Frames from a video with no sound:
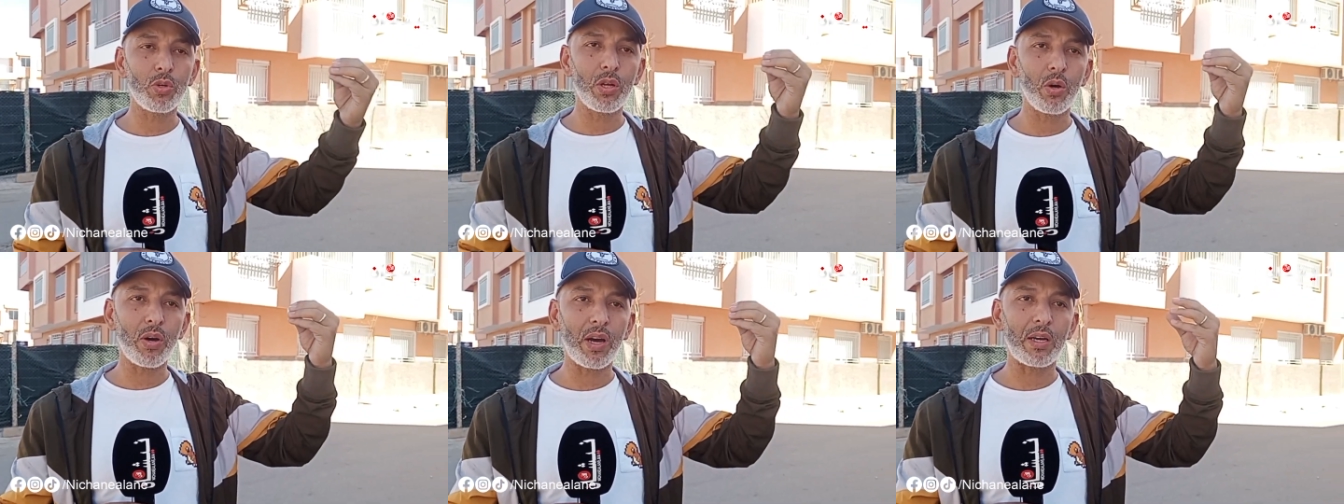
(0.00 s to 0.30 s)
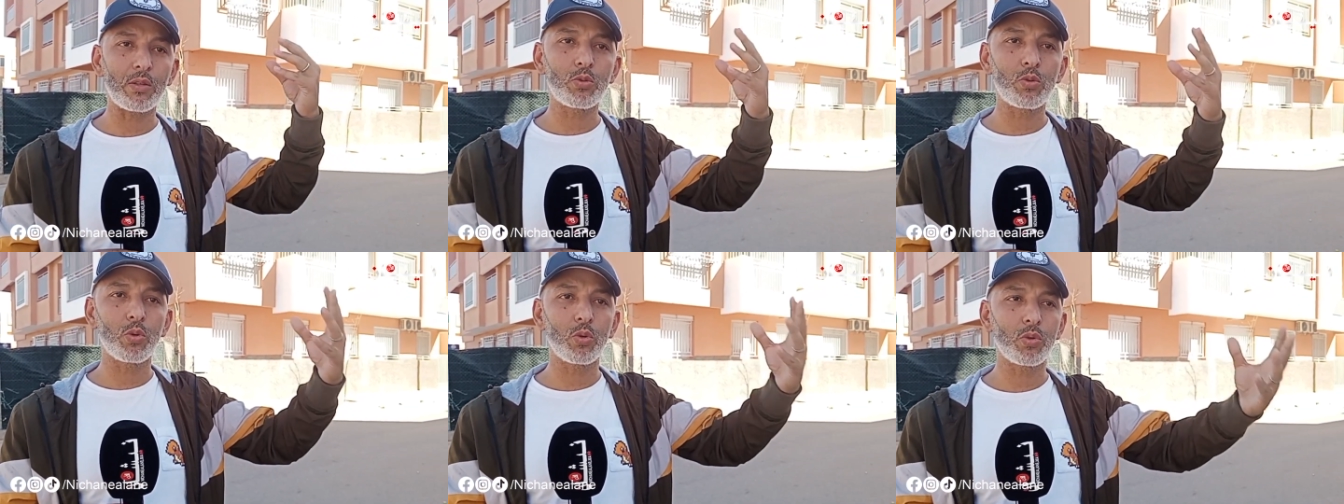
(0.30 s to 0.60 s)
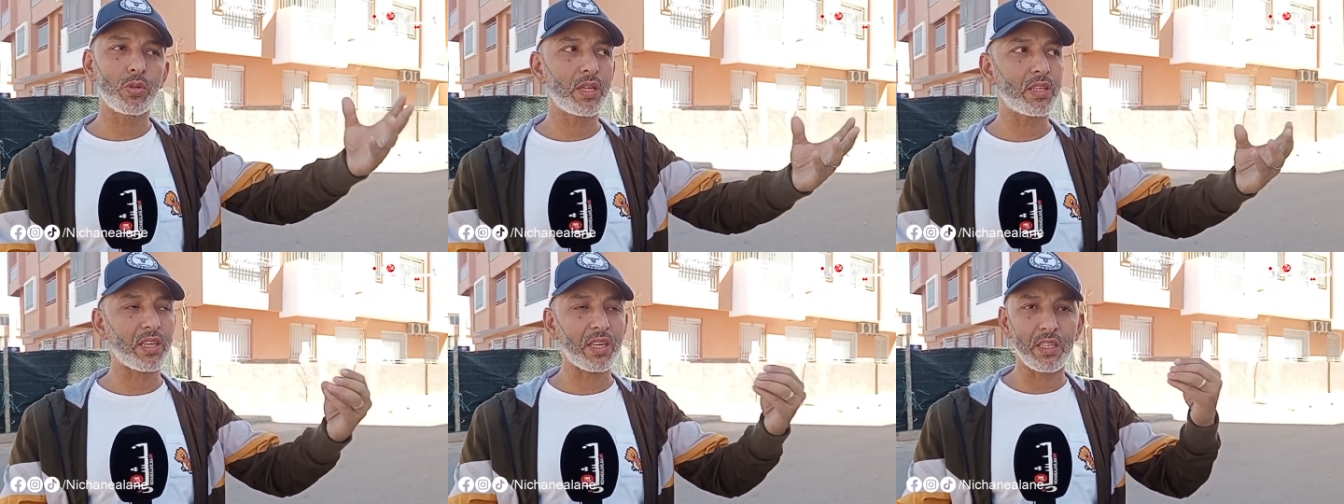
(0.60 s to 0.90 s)
وقعت
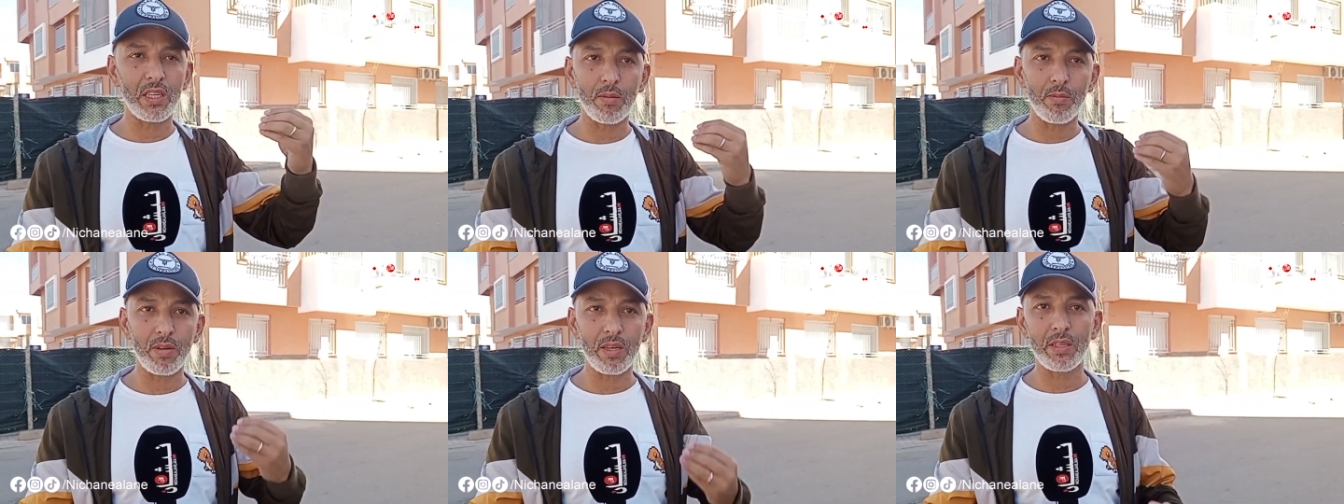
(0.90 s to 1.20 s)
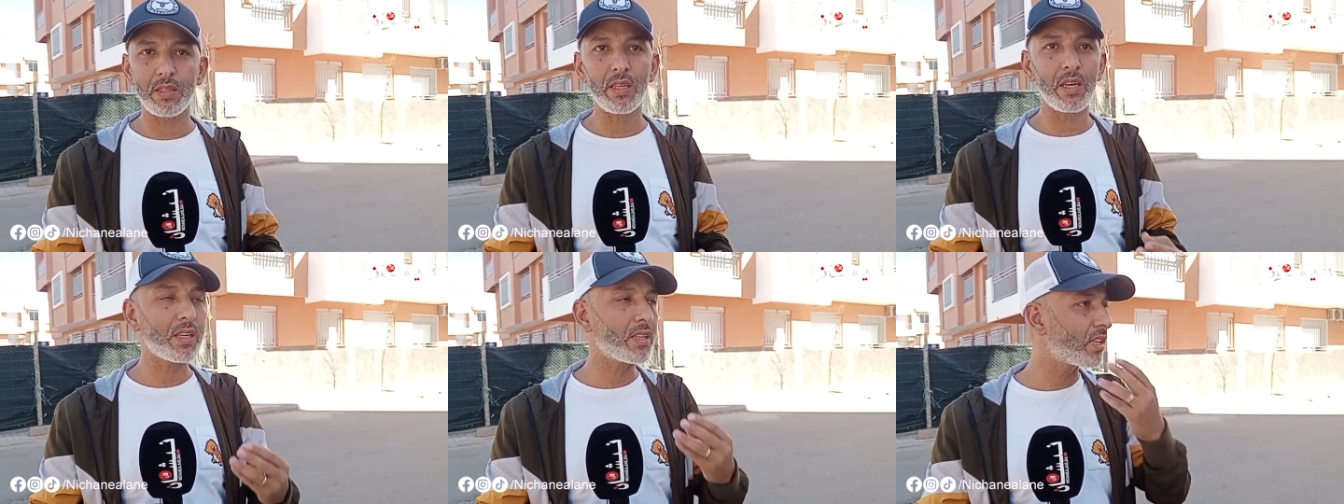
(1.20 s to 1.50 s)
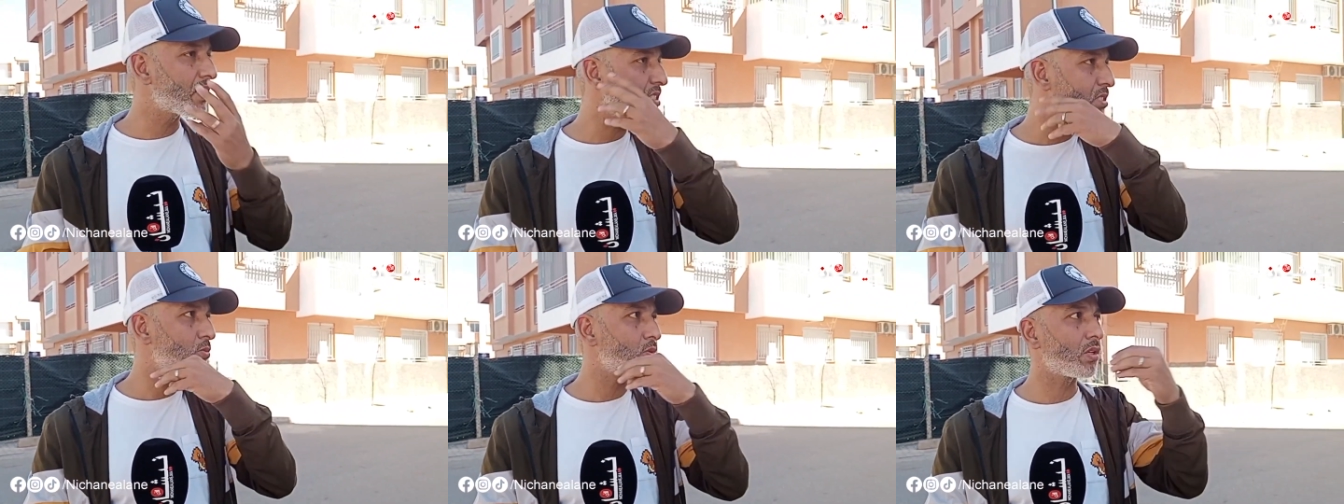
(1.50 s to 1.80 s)
كورونا دخلنا بلادنا
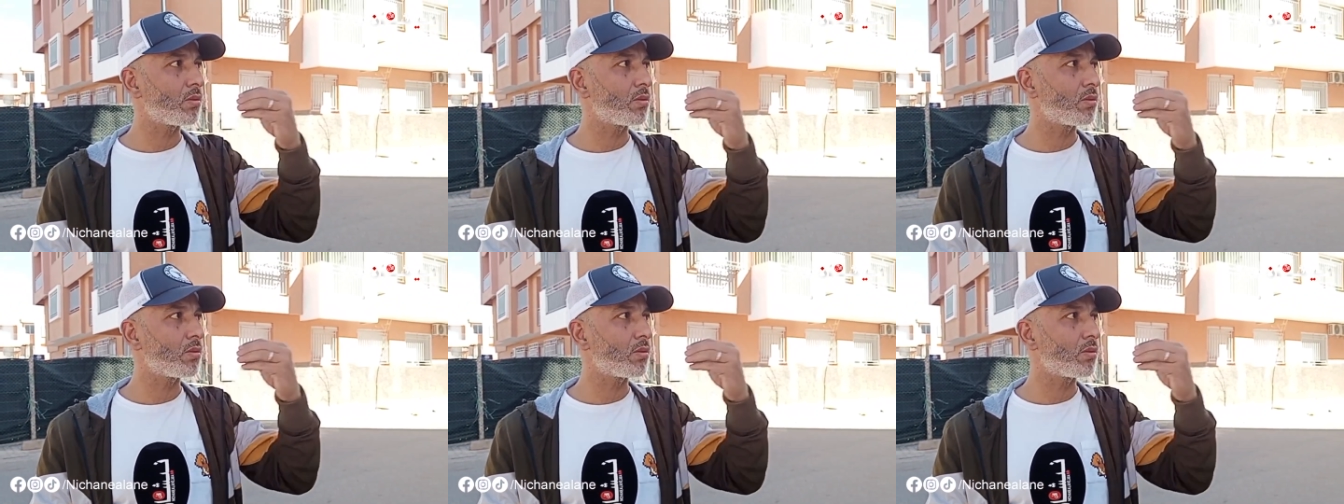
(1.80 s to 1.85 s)
نصنعوا